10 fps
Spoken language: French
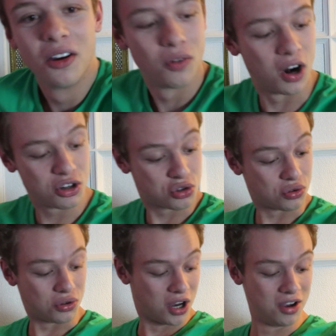voilà,
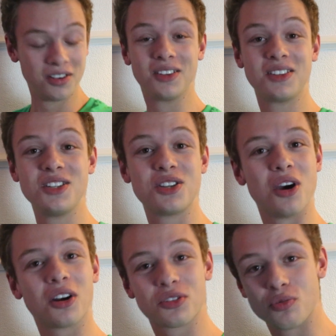c'est
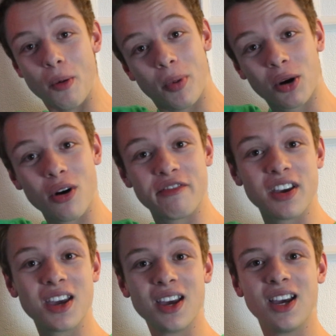t-shirt, je suis même pas
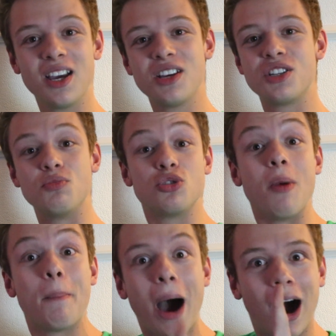coiffé. Je me suis
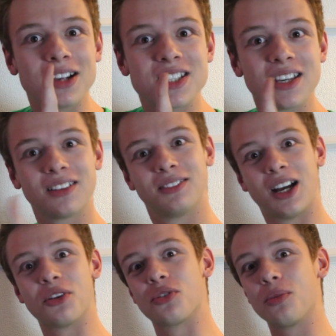même pas rasé.
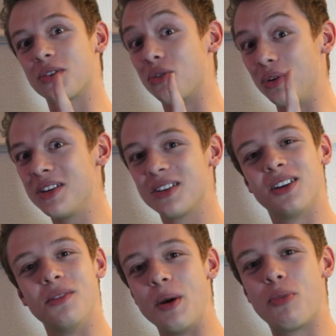Attention, parce que oui,
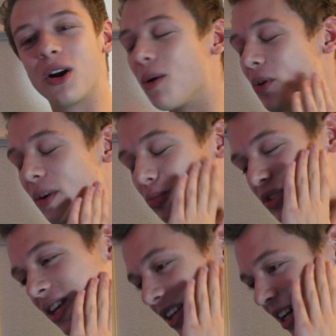euh, mes poils commencent à
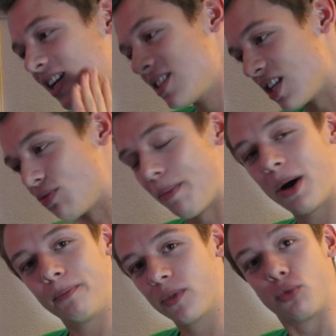pousser. Ça se voit
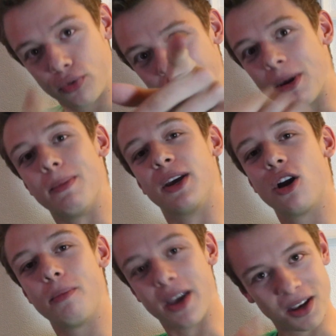pas. Vous foutez pas de ma
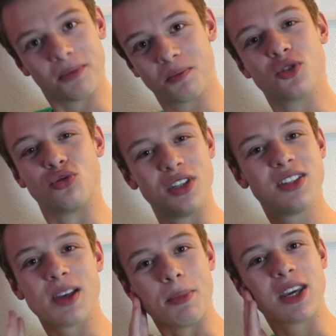gueule, mais je vous
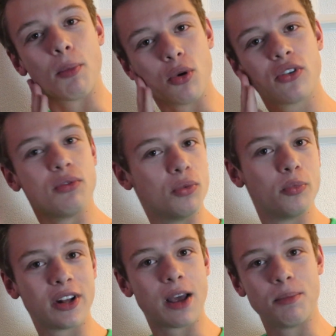dis, ça pique un peu si vous
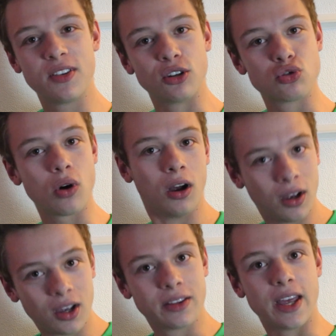me faites la bise un jour.
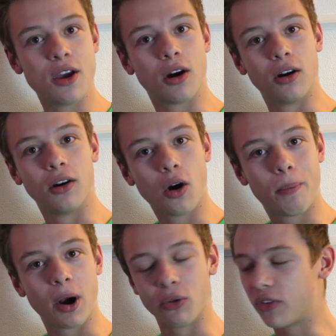D'ailleurs, euh, en
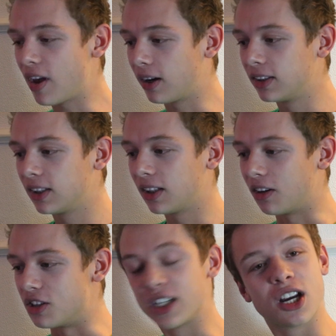parlant de ça,
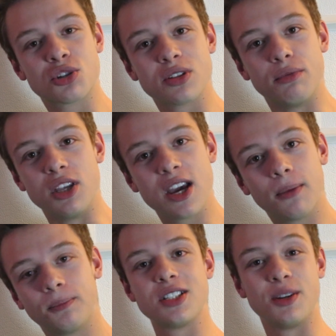euh, j'ai quelque chose à vous dire.
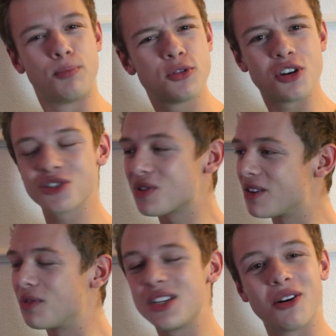J'ai plusieurs choses à
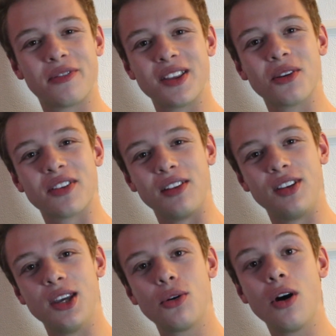vous dire en fait dans cette
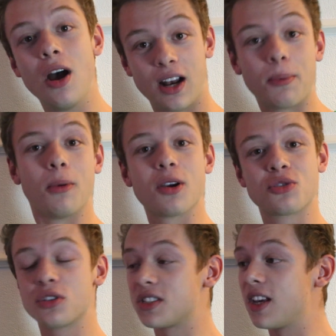vidéo. La première
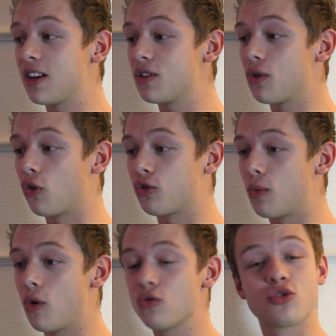chose, c'est en ce
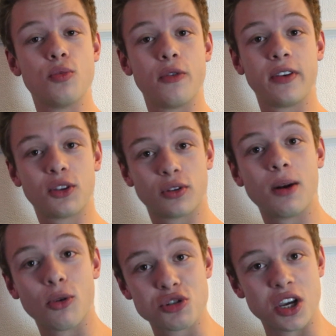moment, je me fais
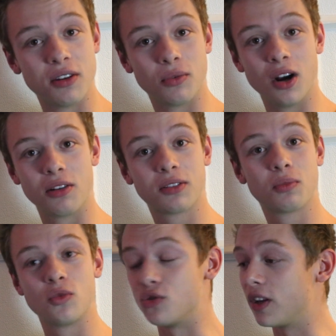totalement chier. Voilà.
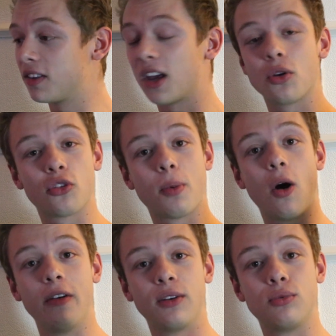Je vais être très
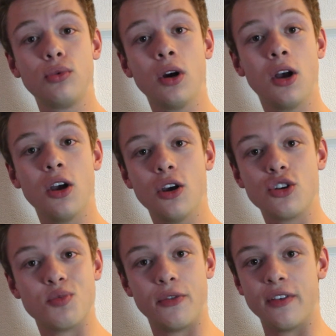transparent avec vous.
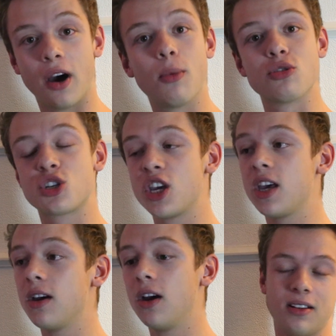Je me fais vraiment
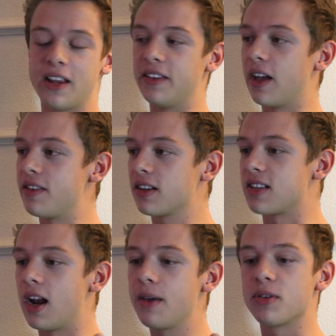chier. L'année dernière,
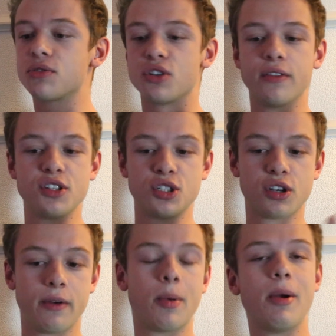ça allait parce que
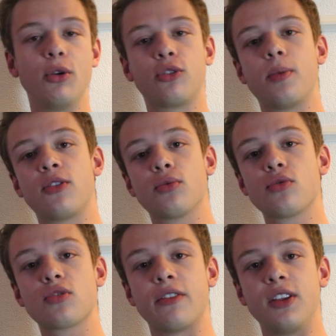j'avais pas mal
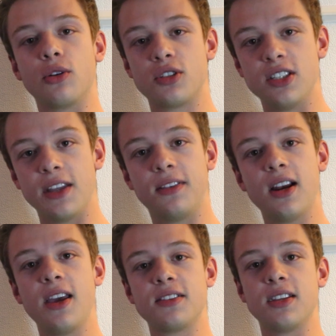d'occupations, j'avais une quotidienne
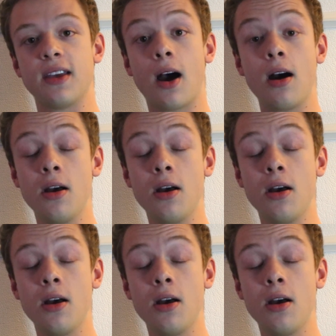télé, etc.